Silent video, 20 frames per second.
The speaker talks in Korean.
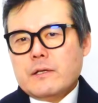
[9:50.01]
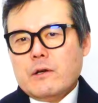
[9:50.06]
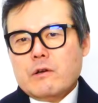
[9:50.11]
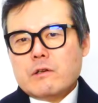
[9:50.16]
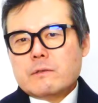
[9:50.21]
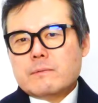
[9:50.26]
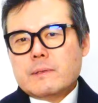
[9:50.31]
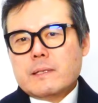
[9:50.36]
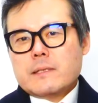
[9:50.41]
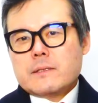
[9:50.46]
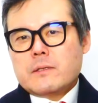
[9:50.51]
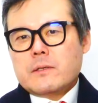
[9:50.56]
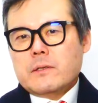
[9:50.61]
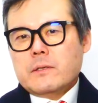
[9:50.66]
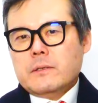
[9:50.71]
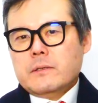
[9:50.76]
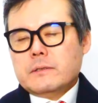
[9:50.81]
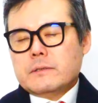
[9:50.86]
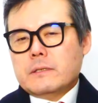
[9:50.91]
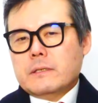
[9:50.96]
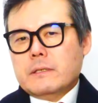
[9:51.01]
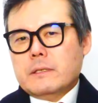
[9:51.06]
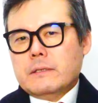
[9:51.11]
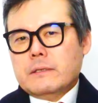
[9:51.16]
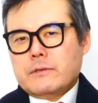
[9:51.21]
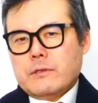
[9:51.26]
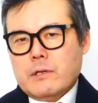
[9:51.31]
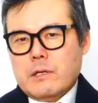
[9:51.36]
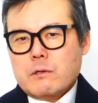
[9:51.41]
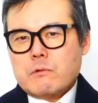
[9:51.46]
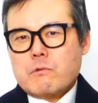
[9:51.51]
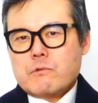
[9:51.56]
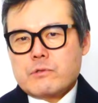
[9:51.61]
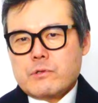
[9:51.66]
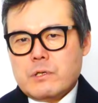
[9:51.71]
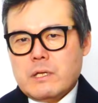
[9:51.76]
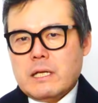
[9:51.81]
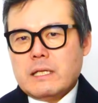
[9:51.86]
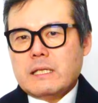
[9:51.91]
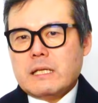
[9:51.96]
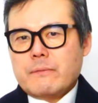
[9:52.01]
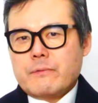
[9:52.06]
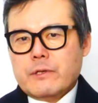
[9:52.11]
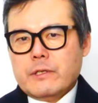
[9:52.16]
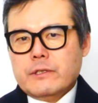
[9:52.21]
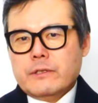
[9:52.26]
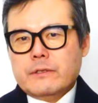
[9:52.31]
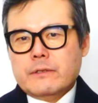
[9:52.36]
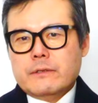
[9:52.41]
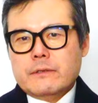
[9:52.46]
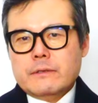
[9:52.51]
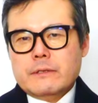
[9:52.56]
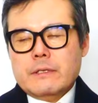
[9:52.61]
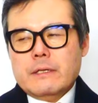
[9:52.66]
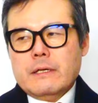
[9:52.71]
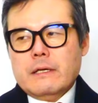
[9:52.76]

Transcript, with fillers: 영입을 해서 전략공천을 한다면